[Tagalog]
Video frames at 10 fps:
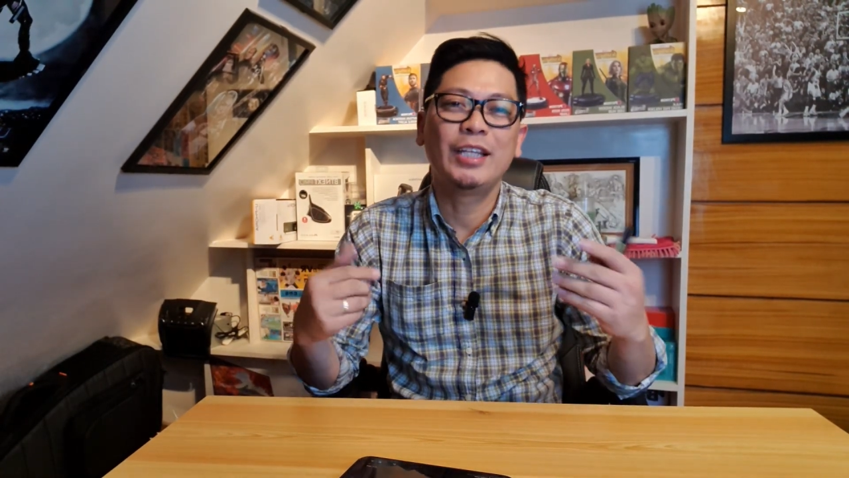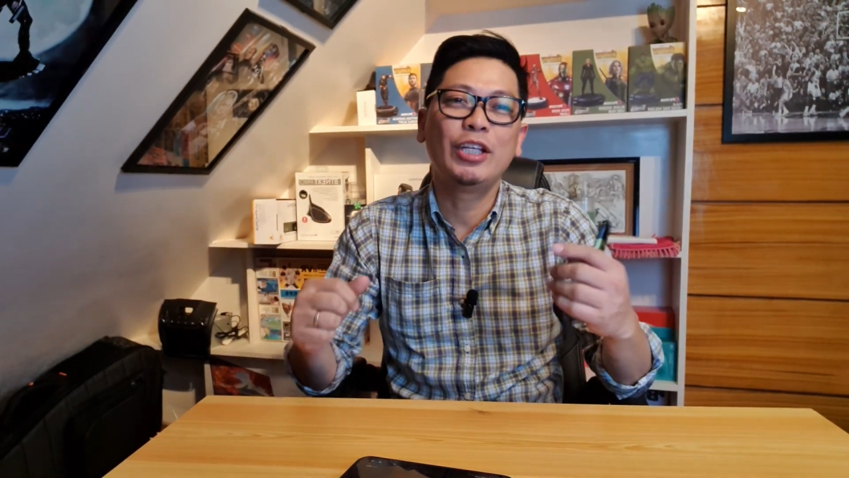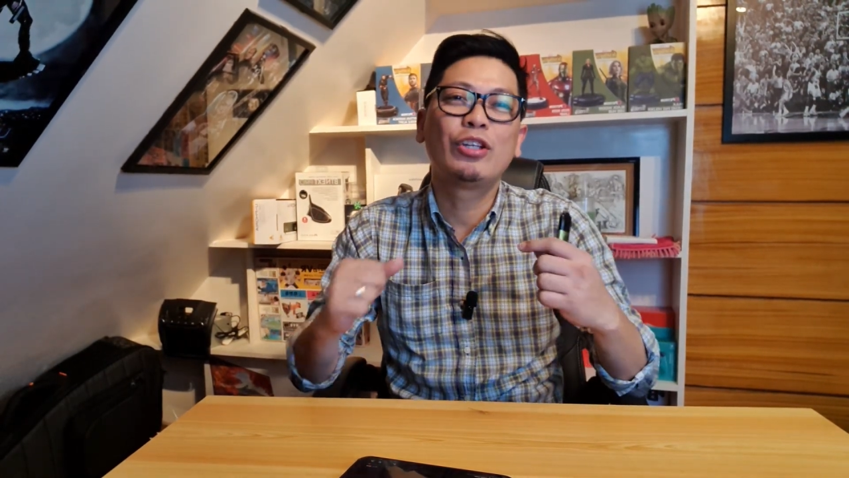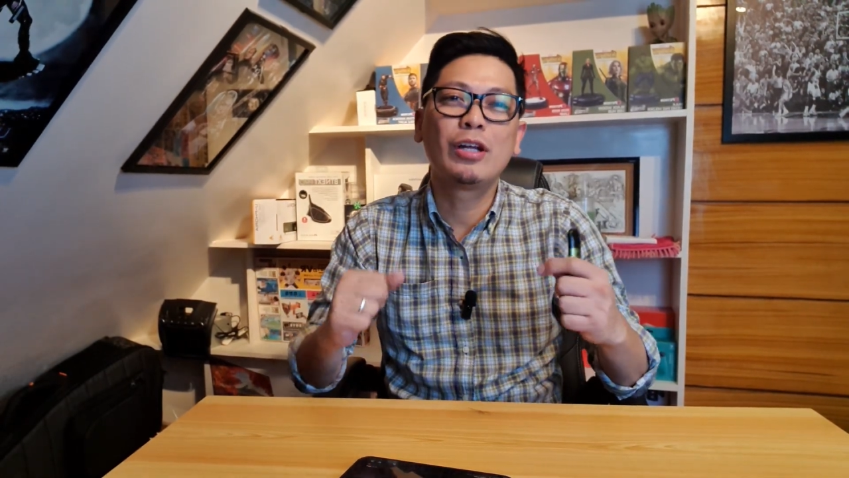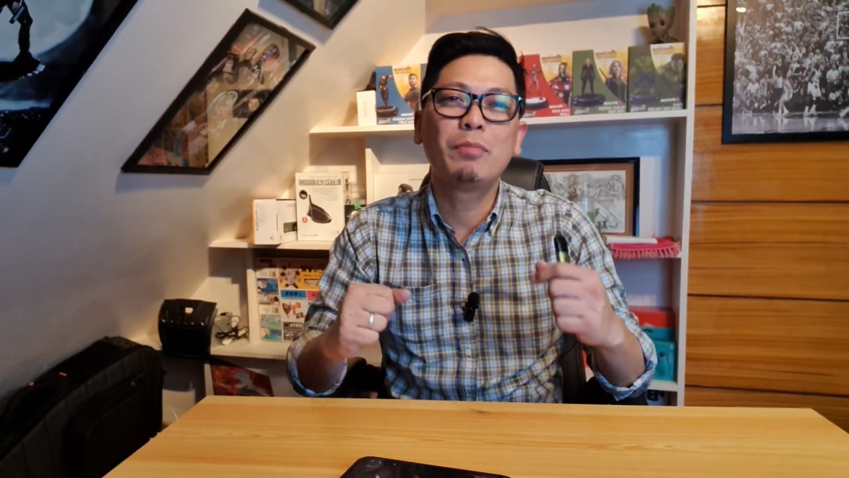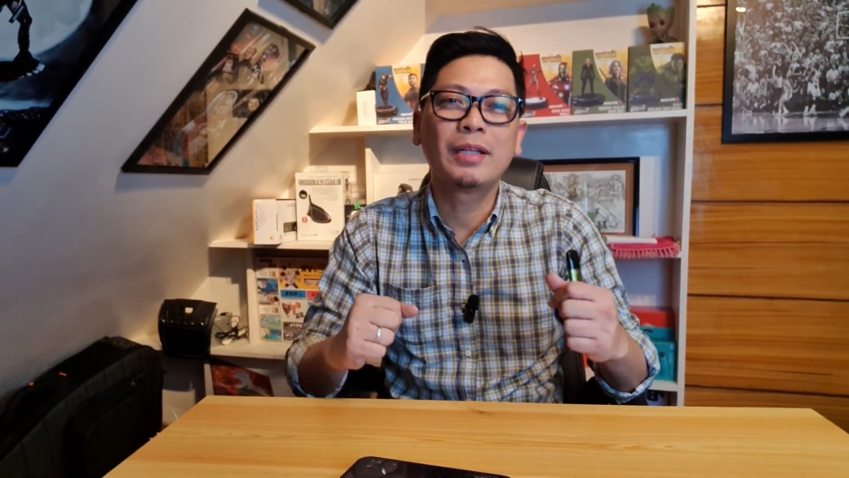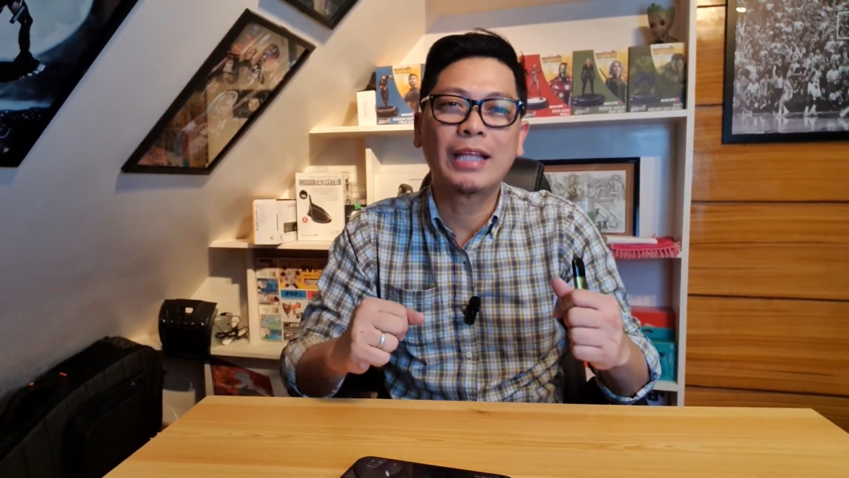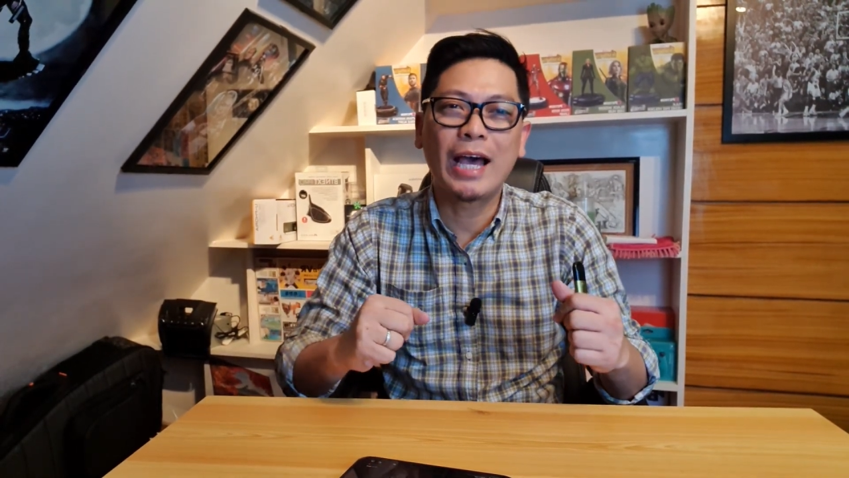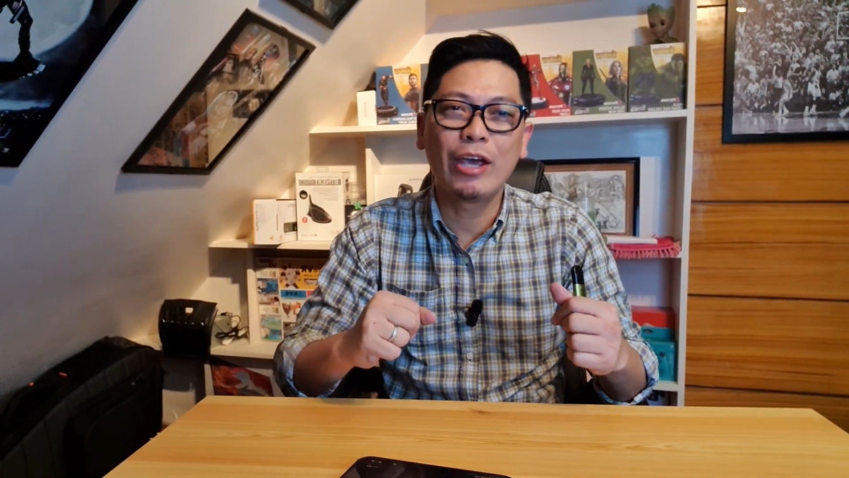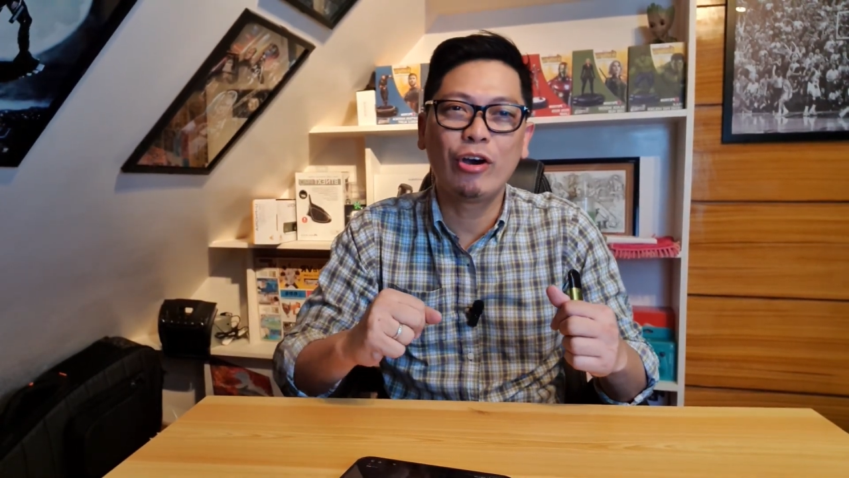Dito na
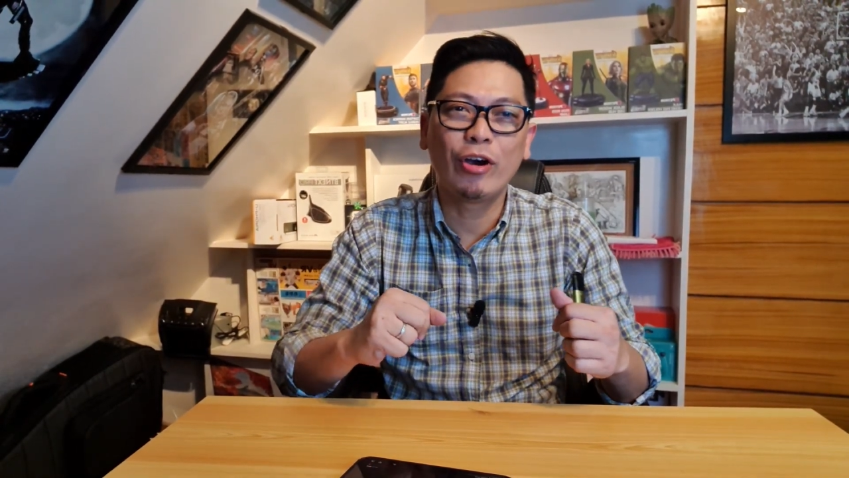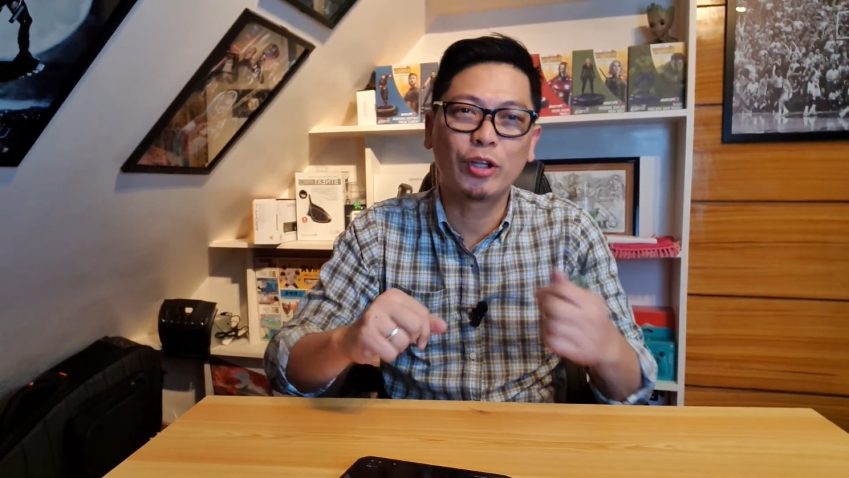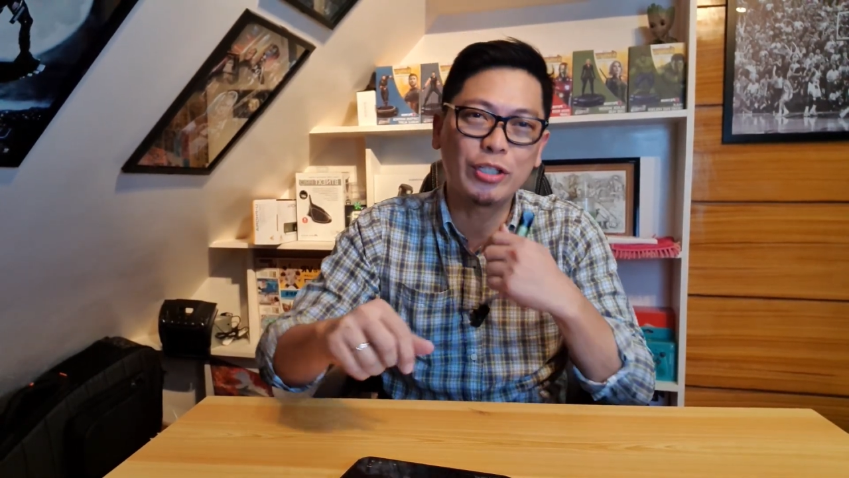naman tayo,